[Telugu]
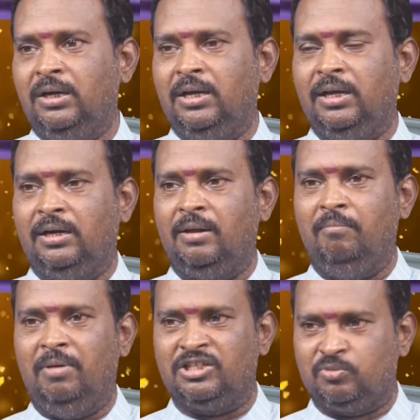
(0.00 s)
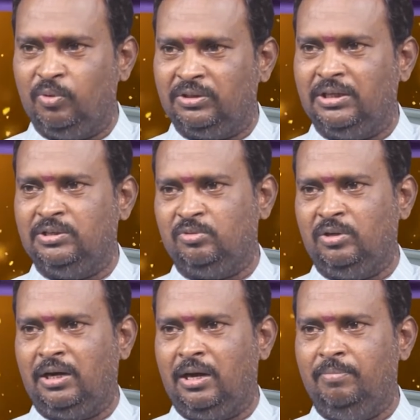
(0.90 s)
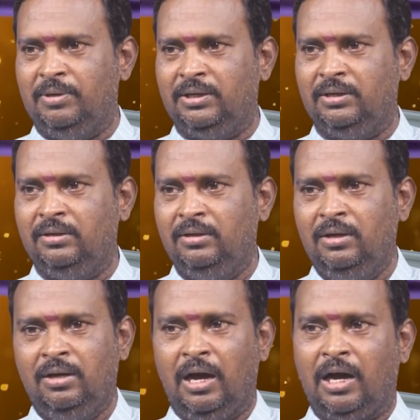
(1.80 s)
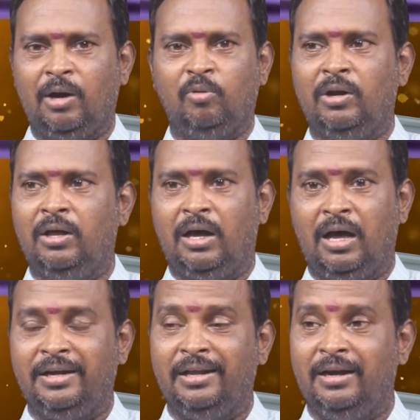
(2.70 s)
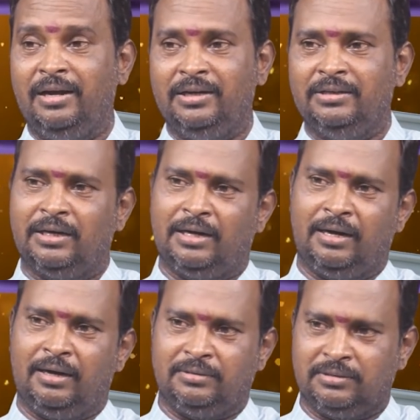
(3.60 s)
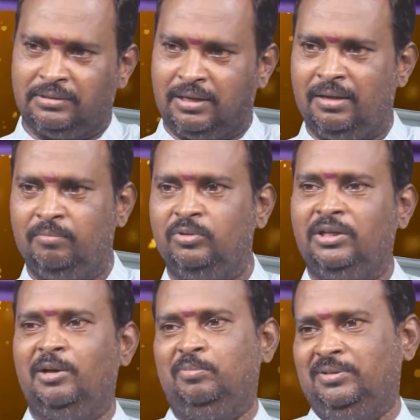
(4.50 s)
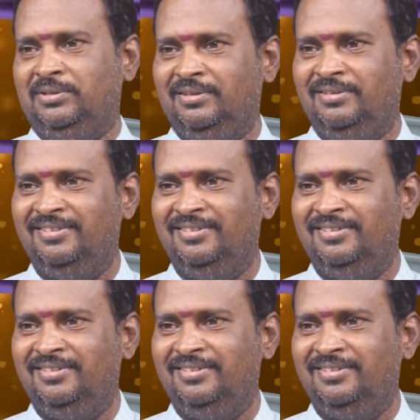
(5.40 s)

అంటే ఇక్కడ మనస్ఫూర్తి ఇస్తున్నారు కాబట్టి అక్కడ కూడా ఆ కార్యాలు అనేటివి టకటక చకచక ముందుకెళ్ళిపోతాయి